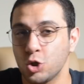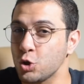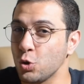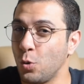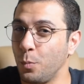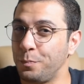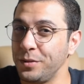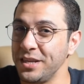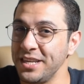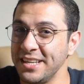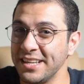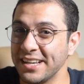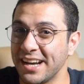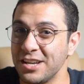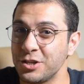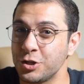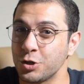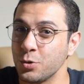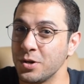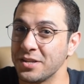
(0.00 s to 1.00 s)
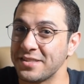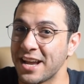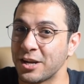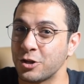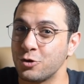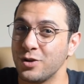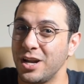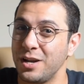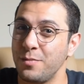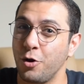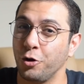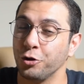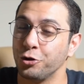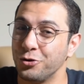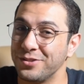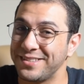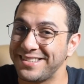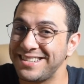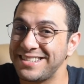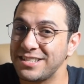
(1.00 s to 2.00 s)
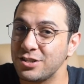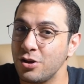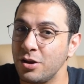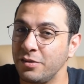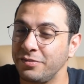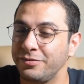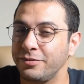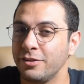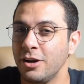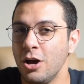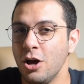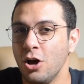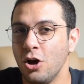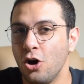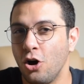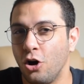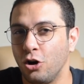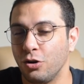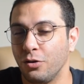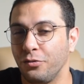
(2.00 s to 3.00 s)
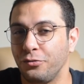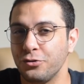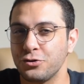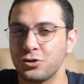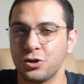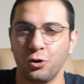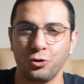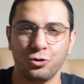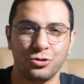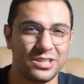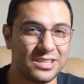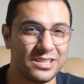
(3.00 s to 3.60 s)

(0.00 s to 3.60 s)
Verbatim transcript: Son PI ratio est actuellement de 19 en en faisant une